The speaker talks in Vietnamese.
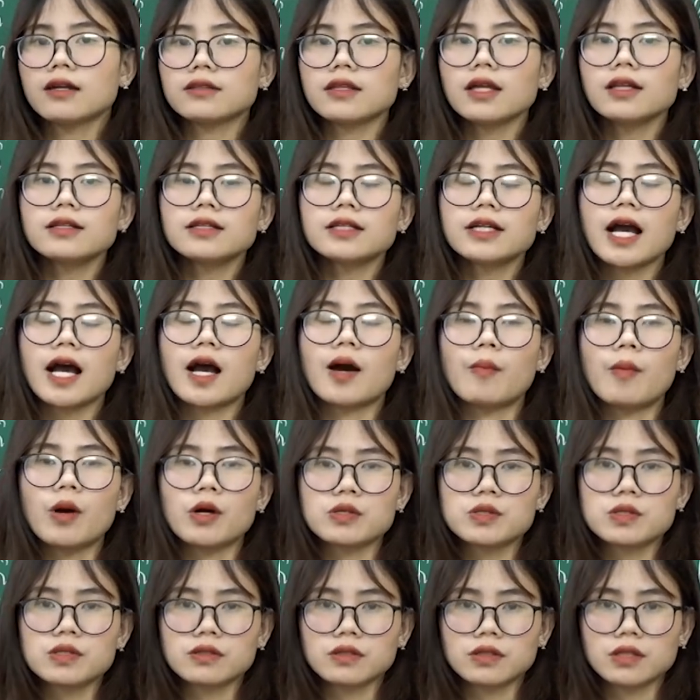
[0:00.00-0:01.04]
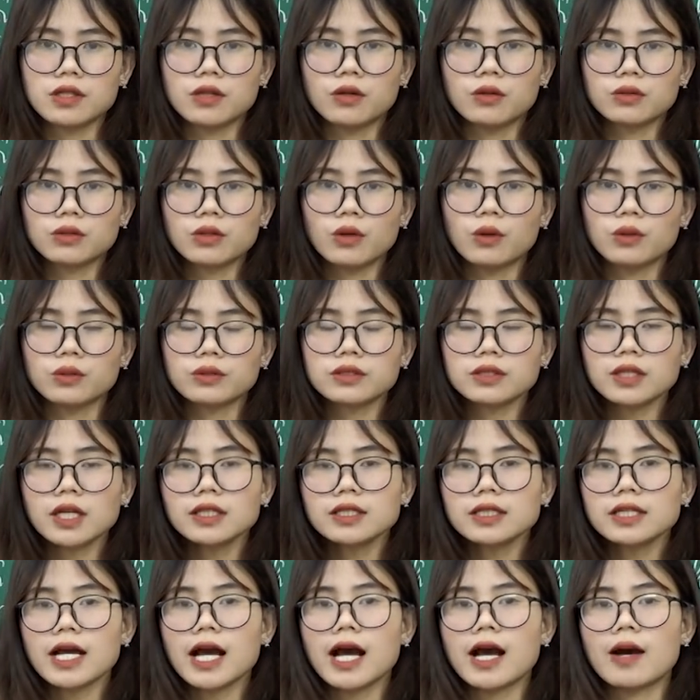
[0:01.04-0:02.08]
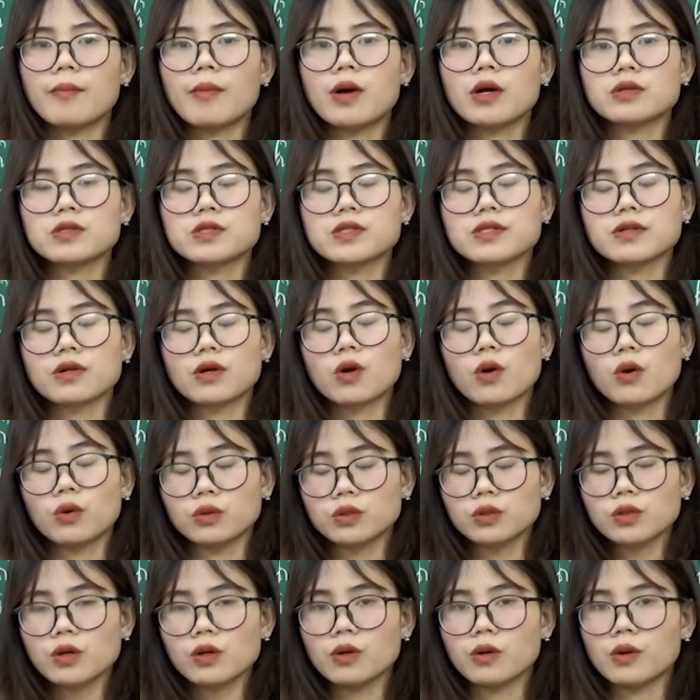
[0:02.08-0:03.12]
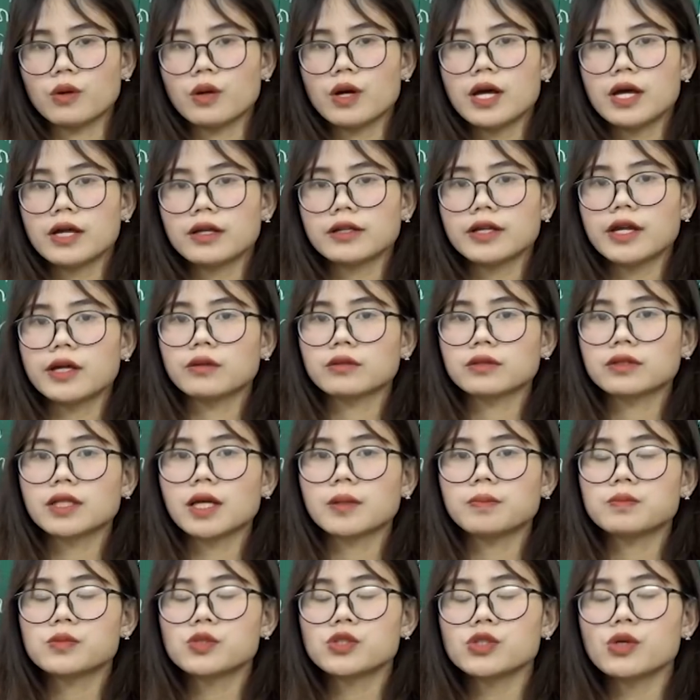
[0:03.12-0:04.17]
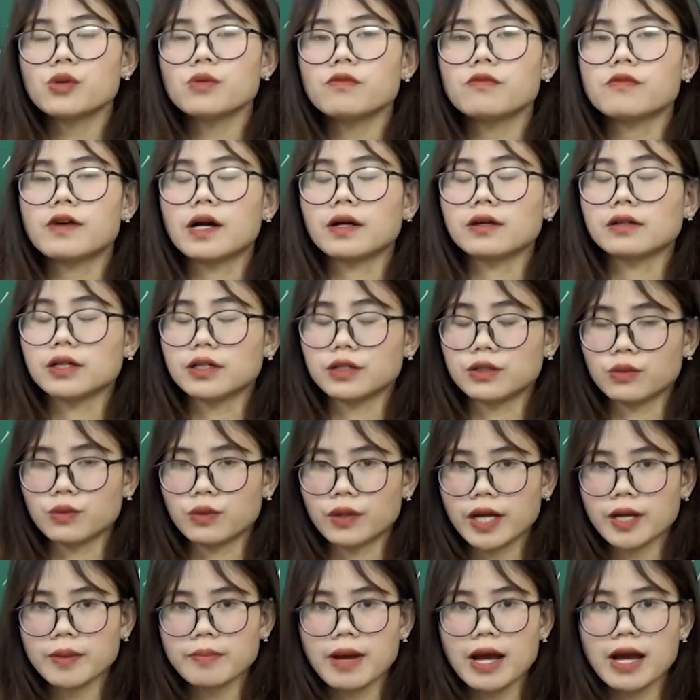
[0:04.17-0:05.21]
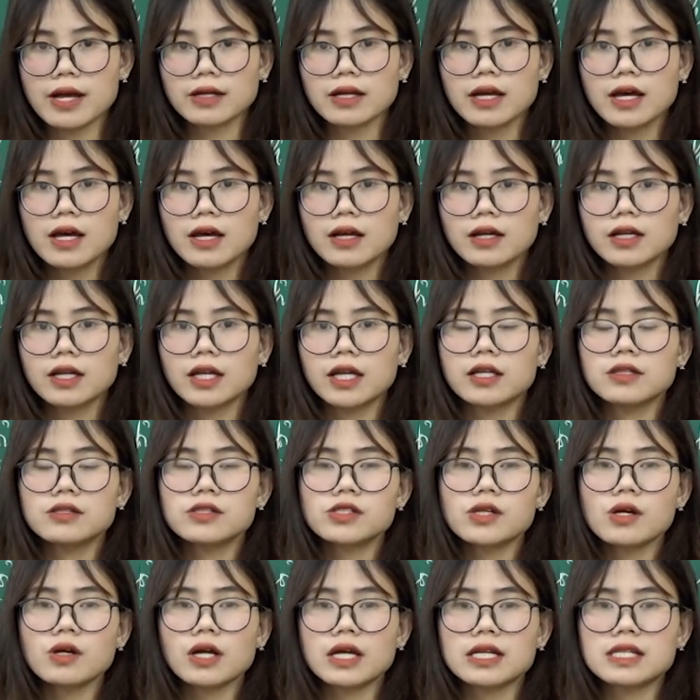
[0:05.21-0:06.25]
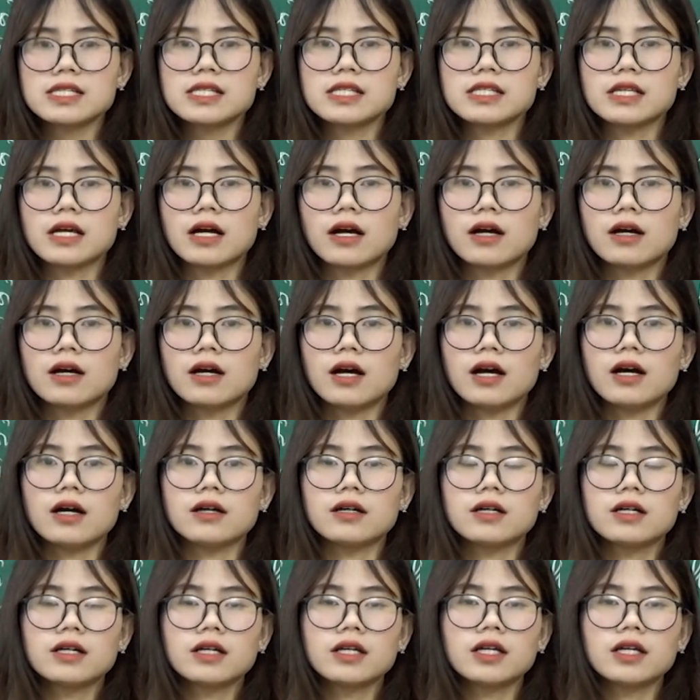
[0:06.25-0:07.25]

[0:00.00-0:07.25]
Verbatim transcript: tất cả mọi sự thiếu thốn tất cả mọi sự khốn khổ đều tập trung vào người tù cách mạng khiến cho cái gì nhỉ ờ à,